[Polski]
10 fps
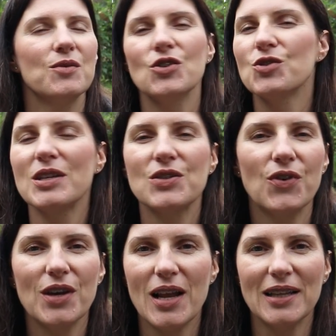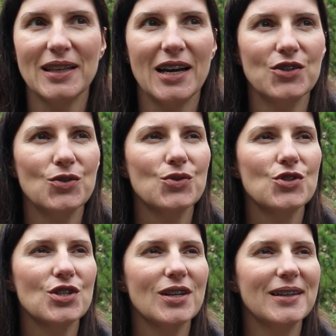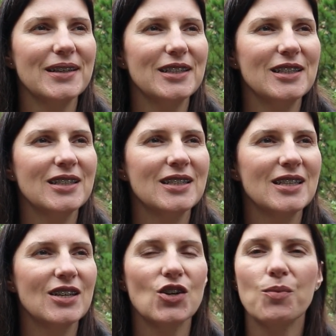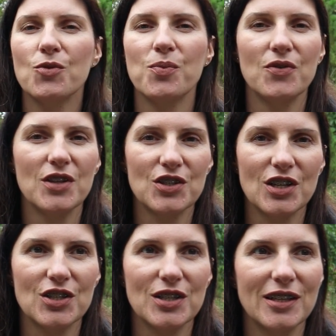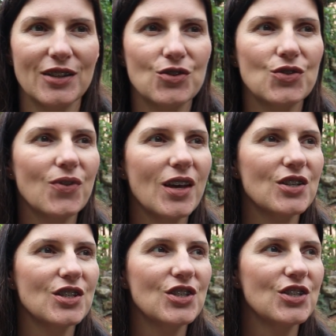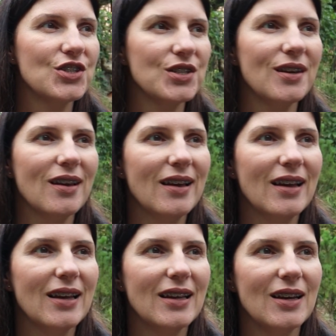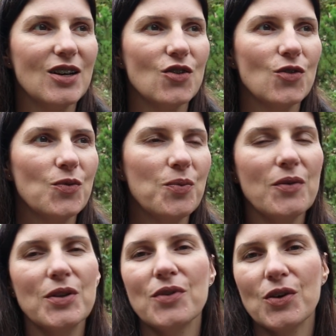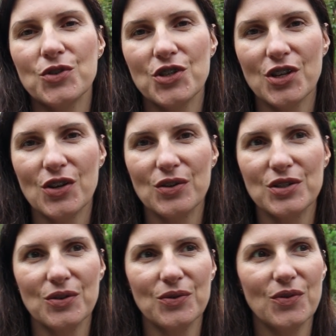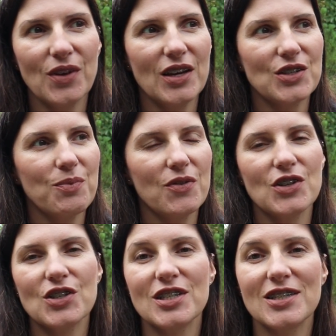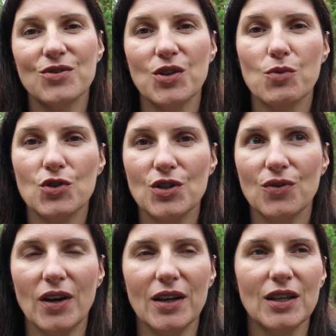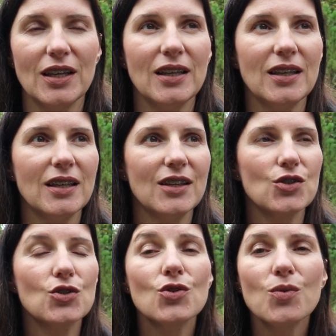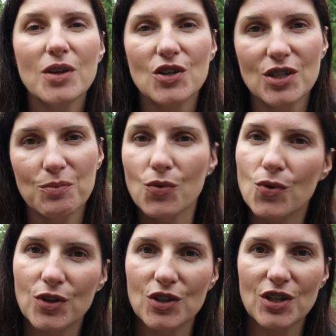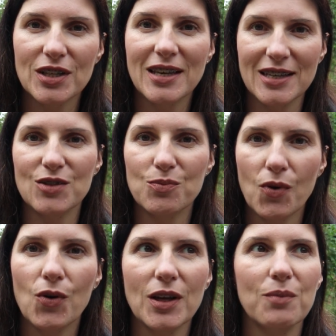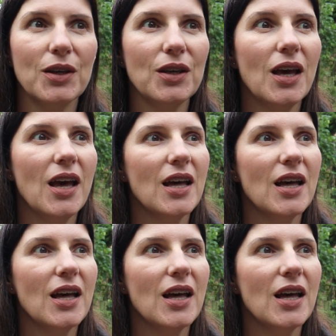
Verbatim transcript: już ma swoje lata, już e, robił pewne rzeczy, już wie, że dzieci w pewnym wieku się nie rodzą, wie, że pewne rzeczy są niemożliwe i, i rozumie, że Bóg, jeżeli jest Bogiem i